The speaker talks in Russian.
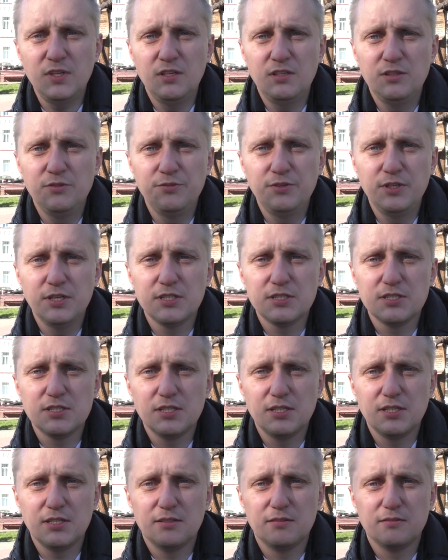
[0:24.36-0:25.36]

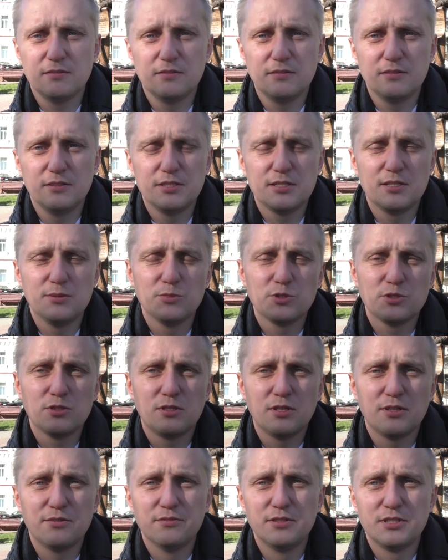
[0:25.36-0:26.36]
инфекция, если можно
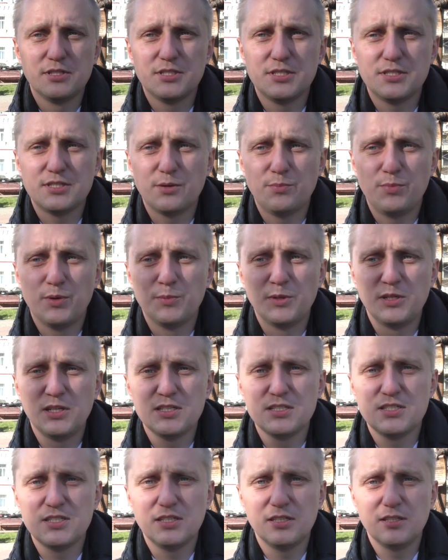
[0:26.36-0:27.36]
так выразиться,
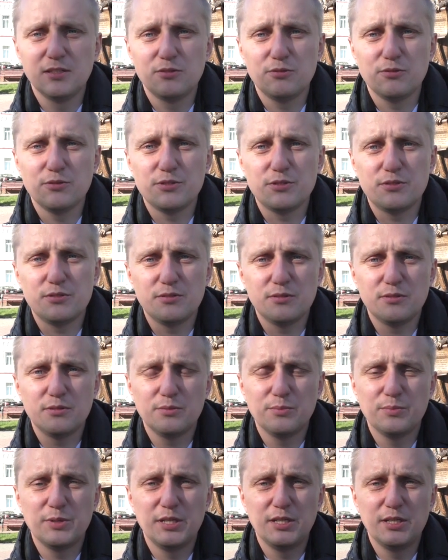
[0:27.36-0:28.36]
помолодела, то есть
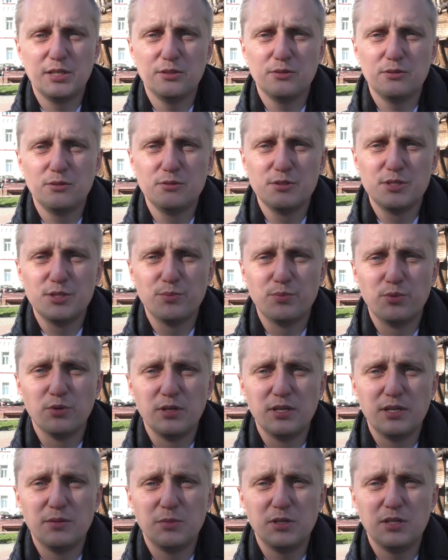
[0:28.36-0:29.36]
э, болеют люди
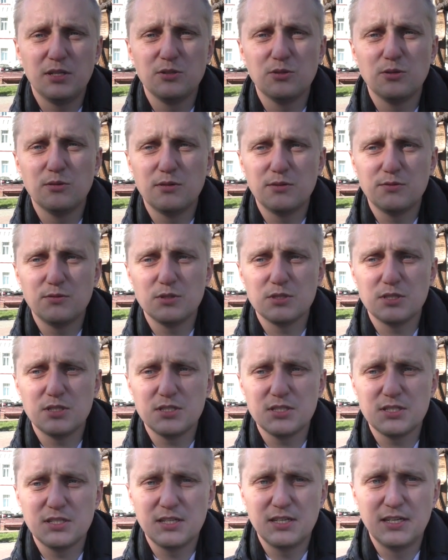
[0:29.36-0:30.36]
более молодого
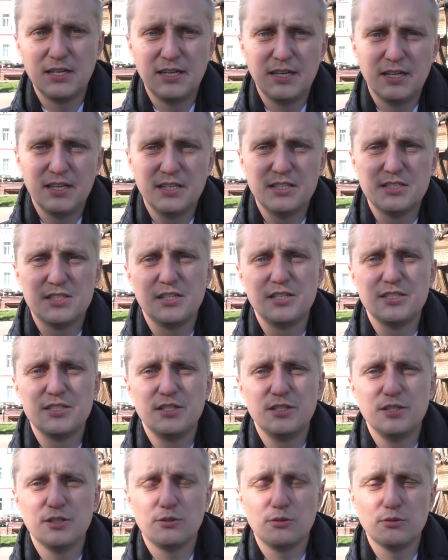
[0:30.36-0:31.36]
возраста, и
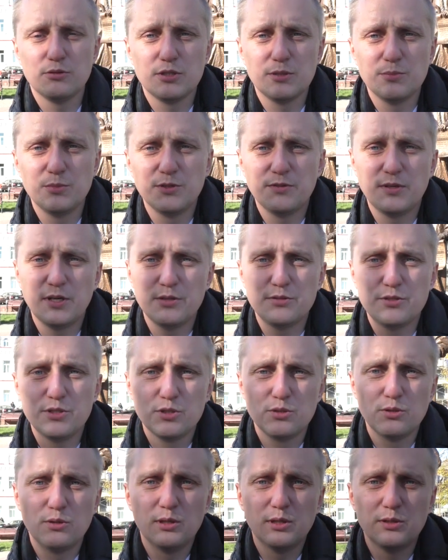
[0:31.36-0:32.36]
среди них тоже бывают
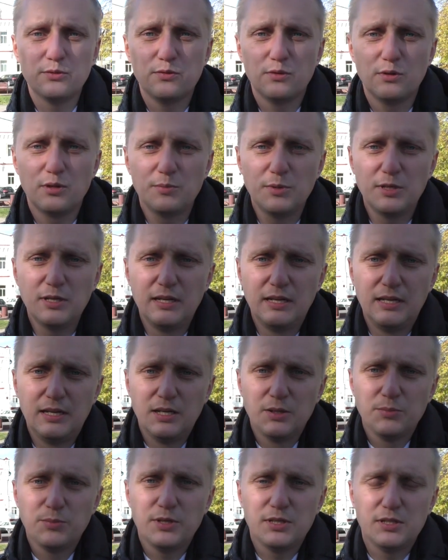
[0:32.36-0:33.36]
тяжелые формы.
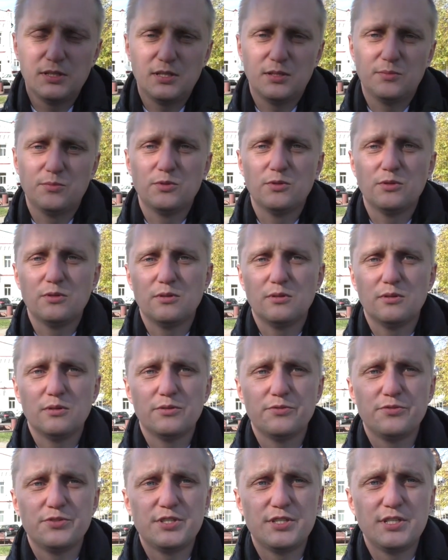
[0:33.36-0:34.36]

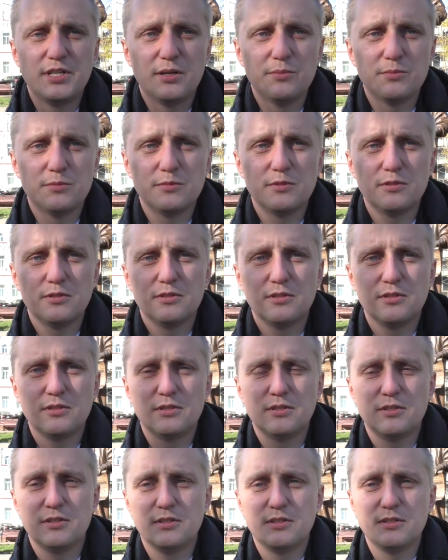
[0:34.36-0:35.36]
Поэтому всем
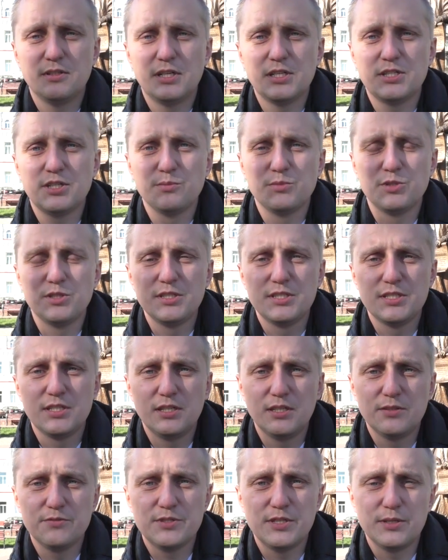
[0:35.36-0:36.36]
э, нашим
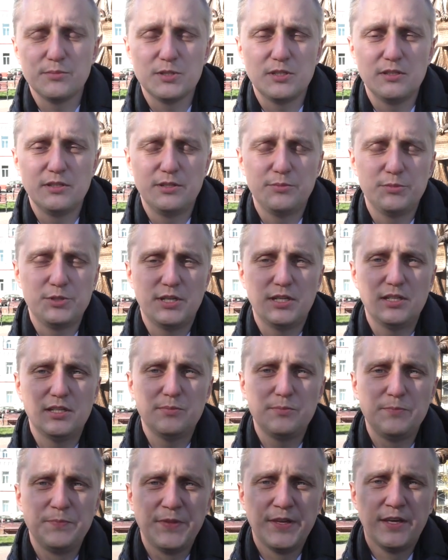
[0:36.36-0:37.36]
жителям, всем
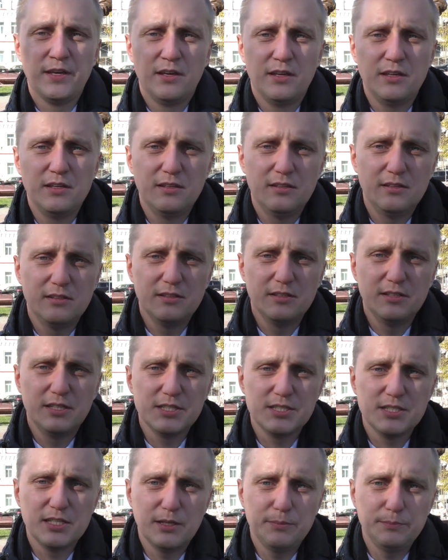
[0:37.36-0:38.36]
слонимчанам и
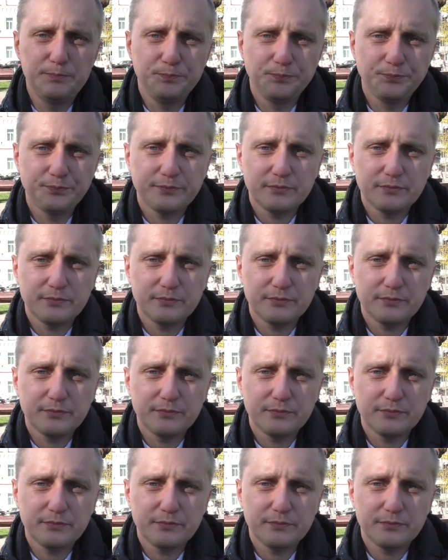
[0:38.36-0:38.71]
гостям